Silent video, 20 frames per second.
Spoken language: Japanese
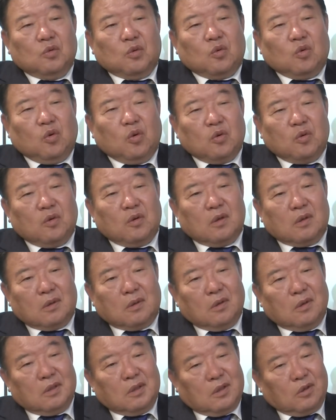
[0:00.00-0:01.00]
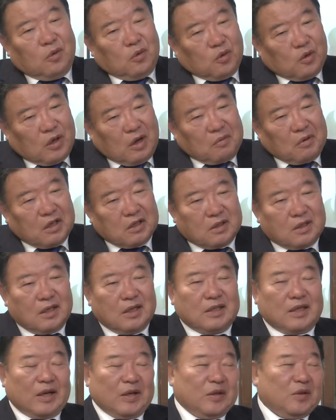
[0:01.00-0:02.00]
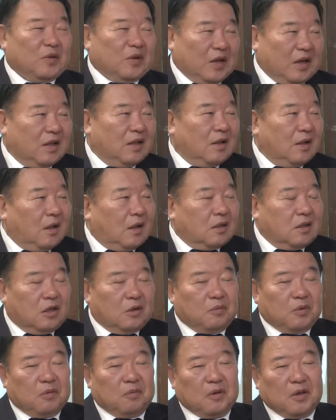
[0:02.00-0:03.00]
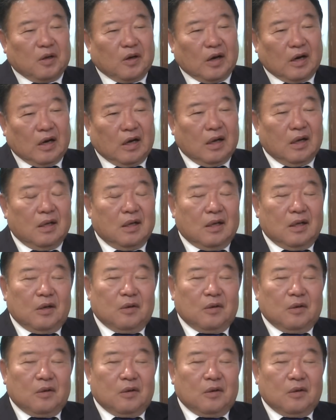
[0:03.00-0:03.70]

こいろいろ我慢してきたけどね ティーピーピー から